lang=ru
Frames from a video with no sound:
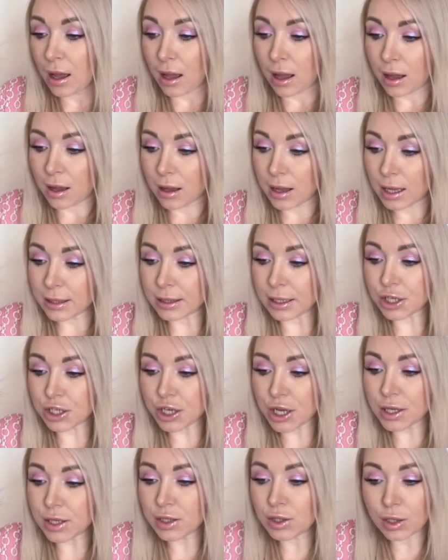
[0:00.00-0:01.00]
А,
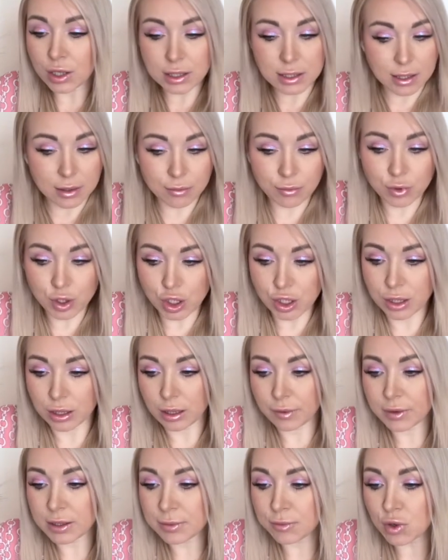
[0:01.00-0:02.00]
отношений с турецким мужчиной.
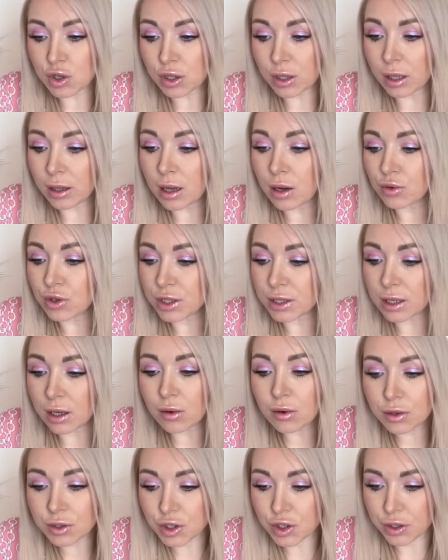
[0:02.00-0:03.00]
Возможно, она уже
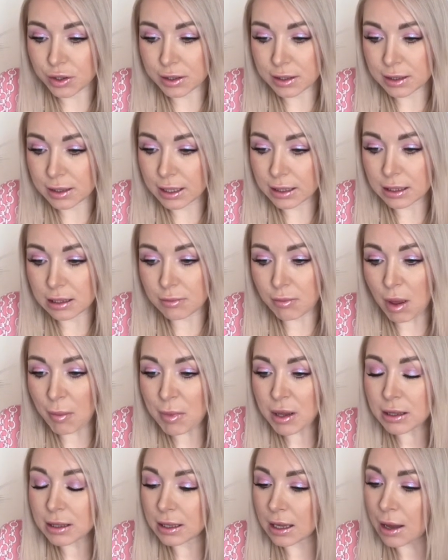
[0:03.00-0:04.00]
закончилась на этот
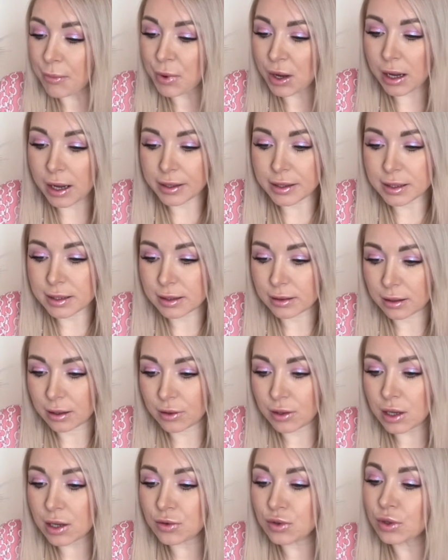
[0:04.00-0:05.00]
момент, я пока не знаю.
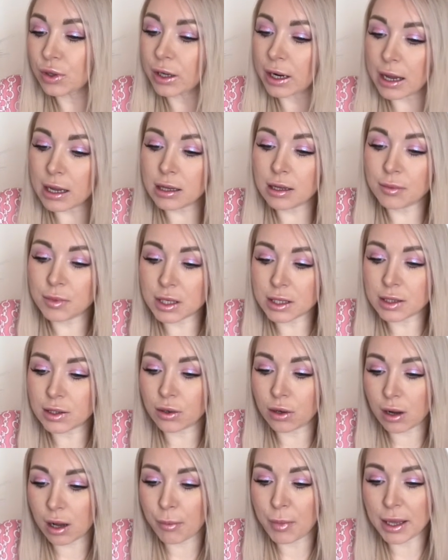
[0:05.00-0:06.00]
Я из Украины, мне
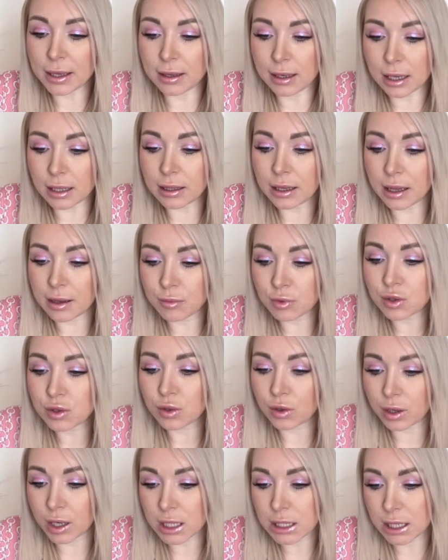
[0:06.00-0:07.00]
45 лет, а ему
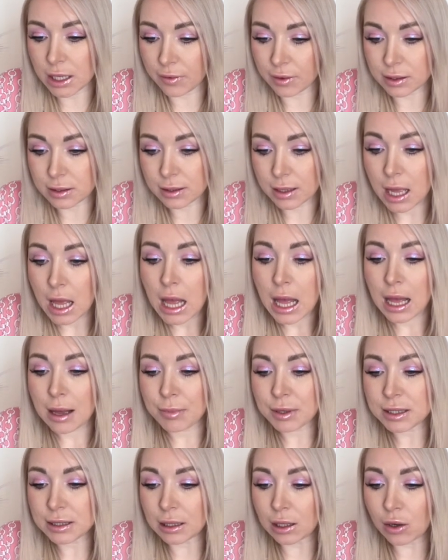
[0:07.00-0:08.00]
49.
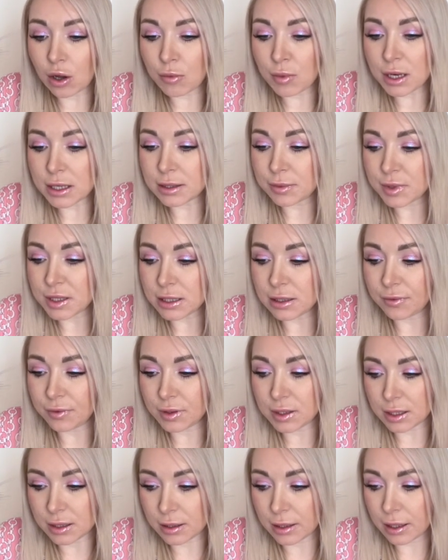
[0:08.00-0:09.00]
Познакомились мы с ним в
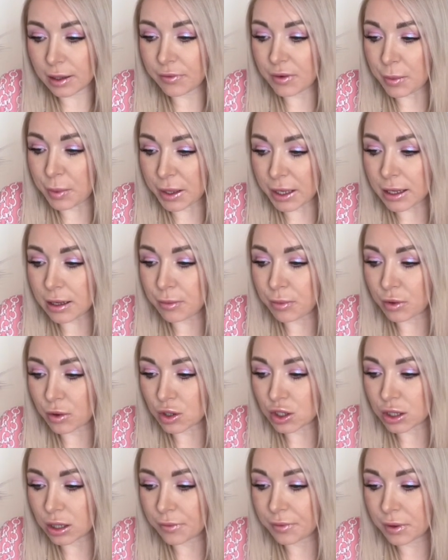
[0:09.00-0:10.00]
Тиндере в апреле
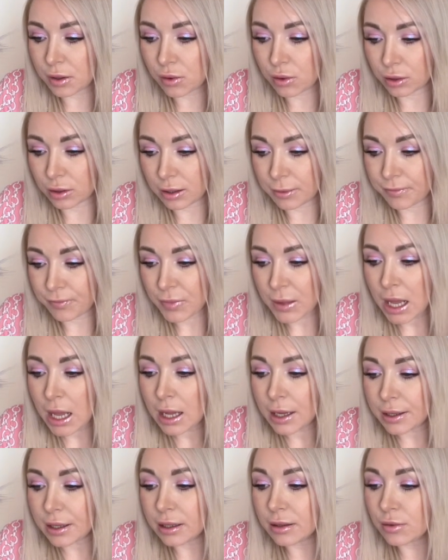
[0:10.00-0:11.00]
прошлого года.
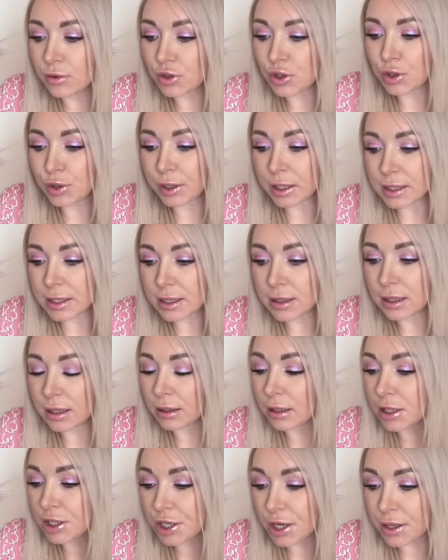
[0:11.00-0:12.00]
Я не очень хотела
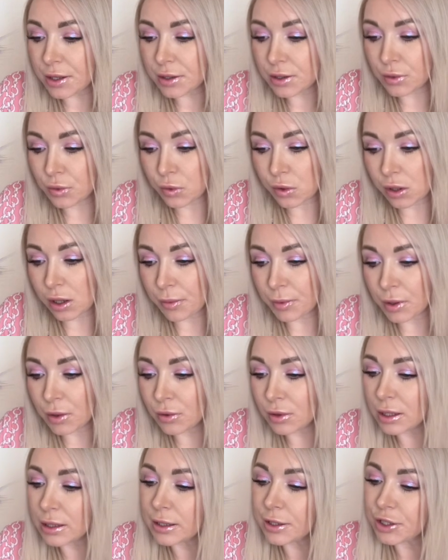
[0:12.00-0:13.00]
отношений с турком, но
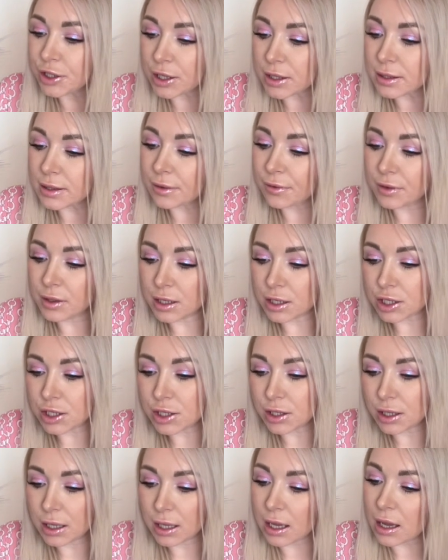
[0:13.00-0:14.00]
он отличался
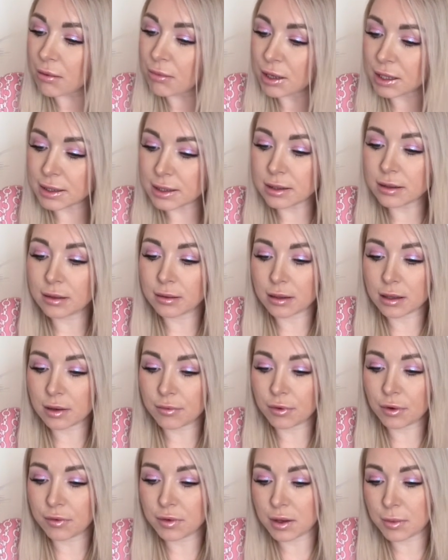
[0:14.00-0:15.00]
внешне, я обратила на
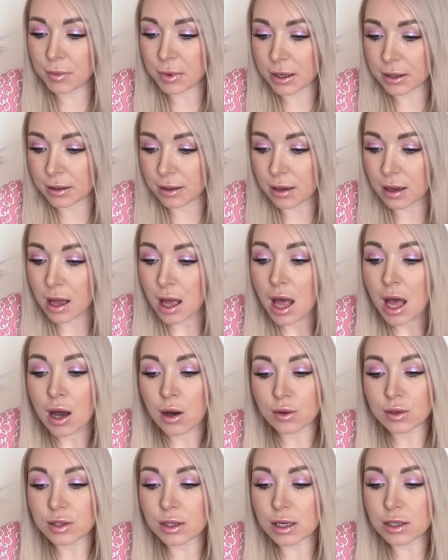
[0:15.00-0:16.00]
него внимание.
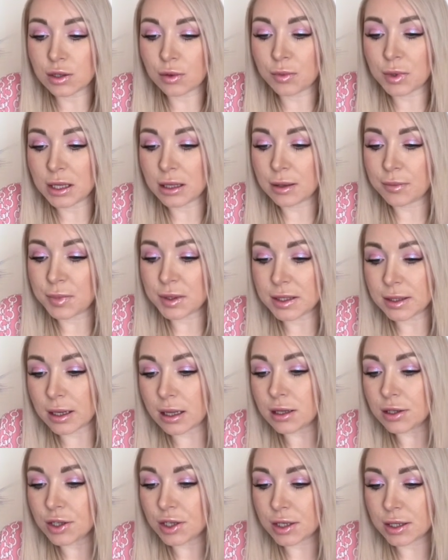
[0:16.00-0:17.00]
Он сразу мне
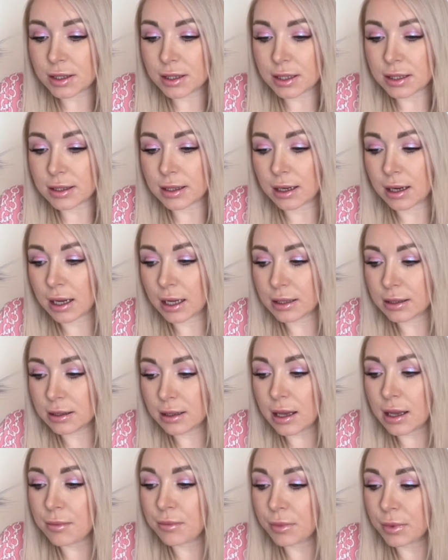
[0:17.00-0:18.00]
написал, через несколько
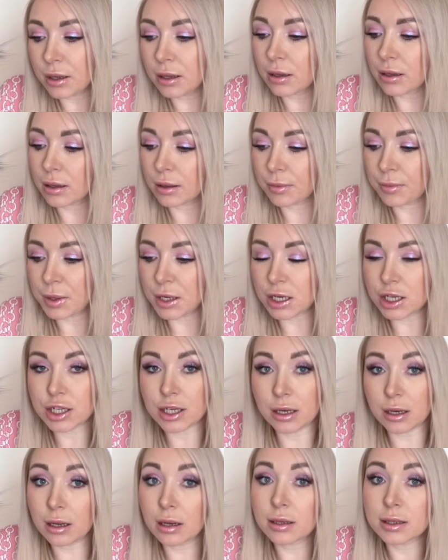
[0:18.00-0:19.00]
дней мы
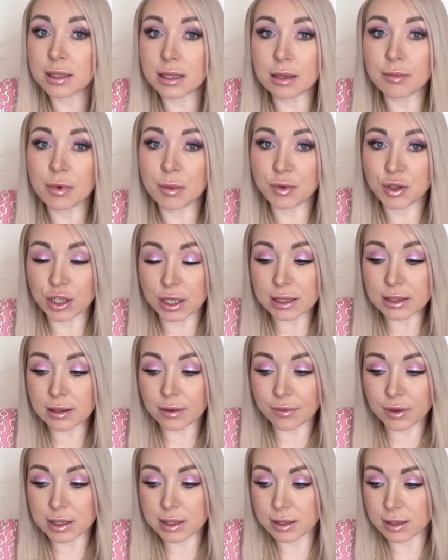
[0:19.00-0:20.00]
перешли с ним общаться
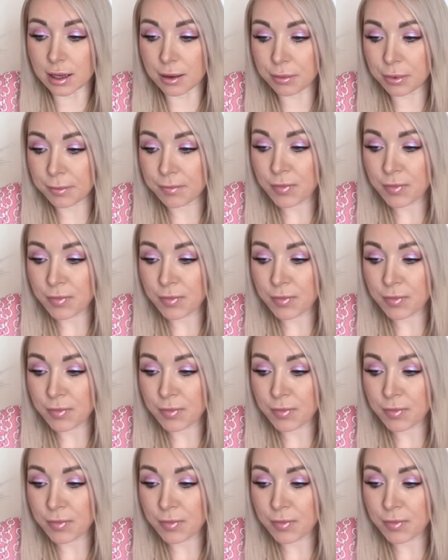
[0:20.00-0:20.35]
в WhatsApp.